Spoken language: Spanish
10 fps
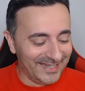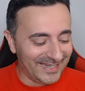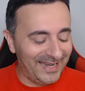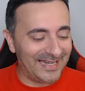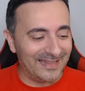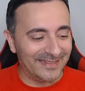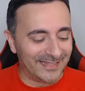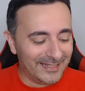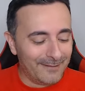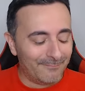Qué
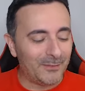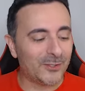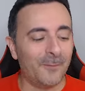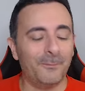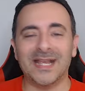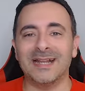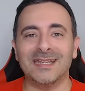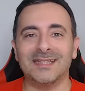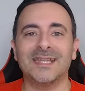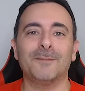grande Vamos con
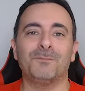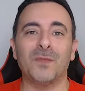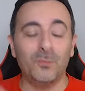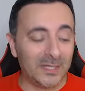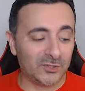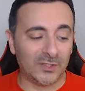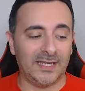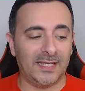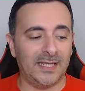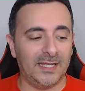Pecariete, un mazo
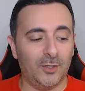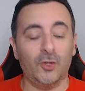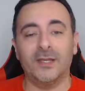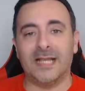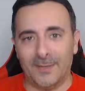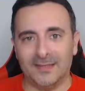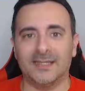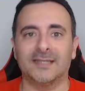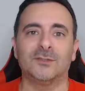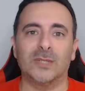que
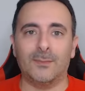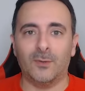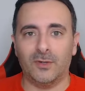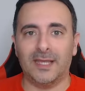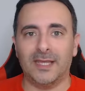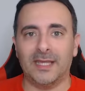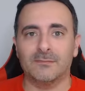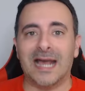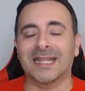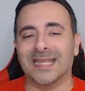lógicamente si tuviéramos en
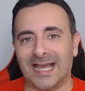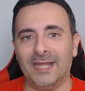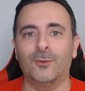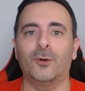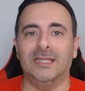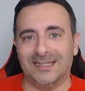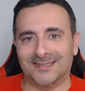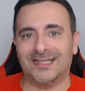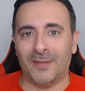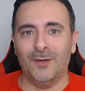eh, Arqueras Evo y el
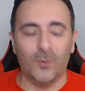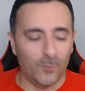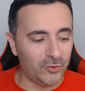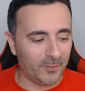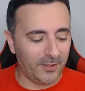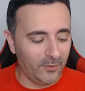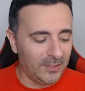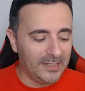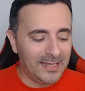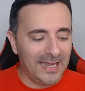SAP Evo mucho mejor
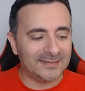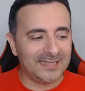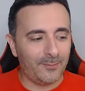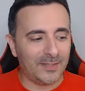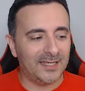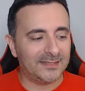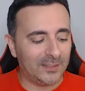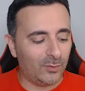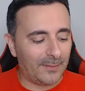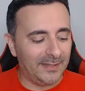El SAP que
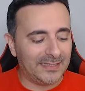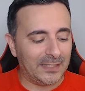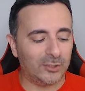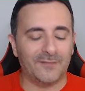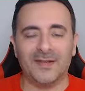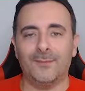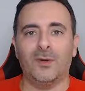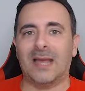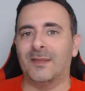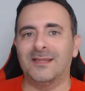seguramente lo
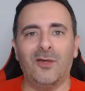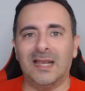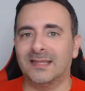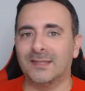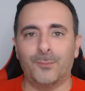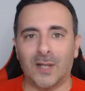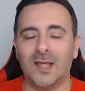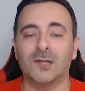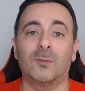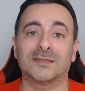tendremos a mediados de la
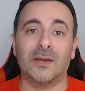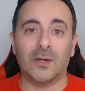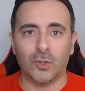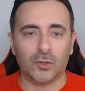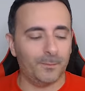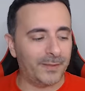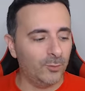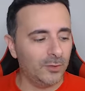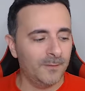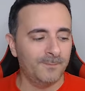temporada como pasaba con los
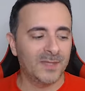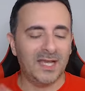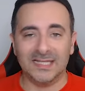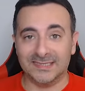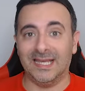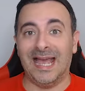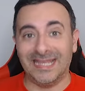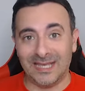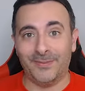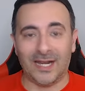rompemuros Así que hay
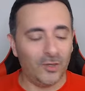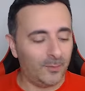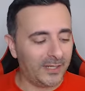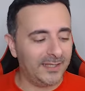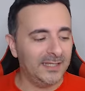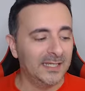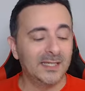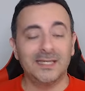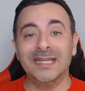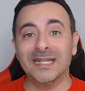que esperarlo por ahí
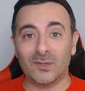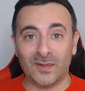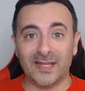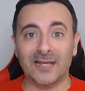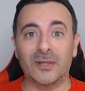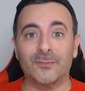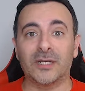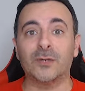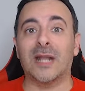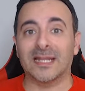Y recuerden que pueden
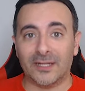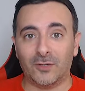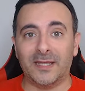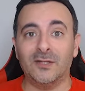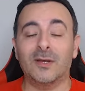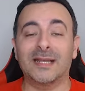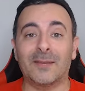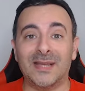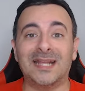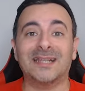poner un arquero mágico que
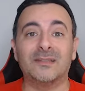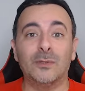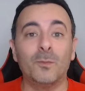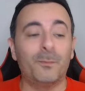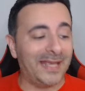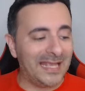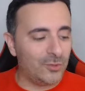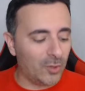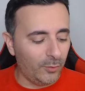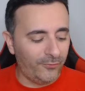también ha recibido un
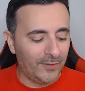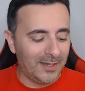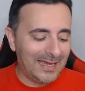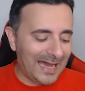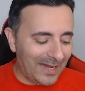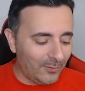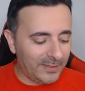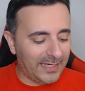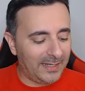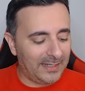pequeño buff
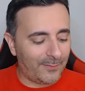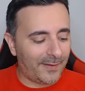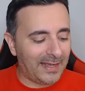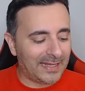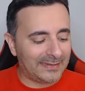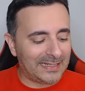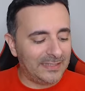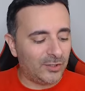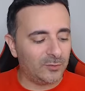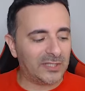aunque la verdad que tal y
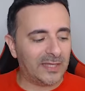como se ha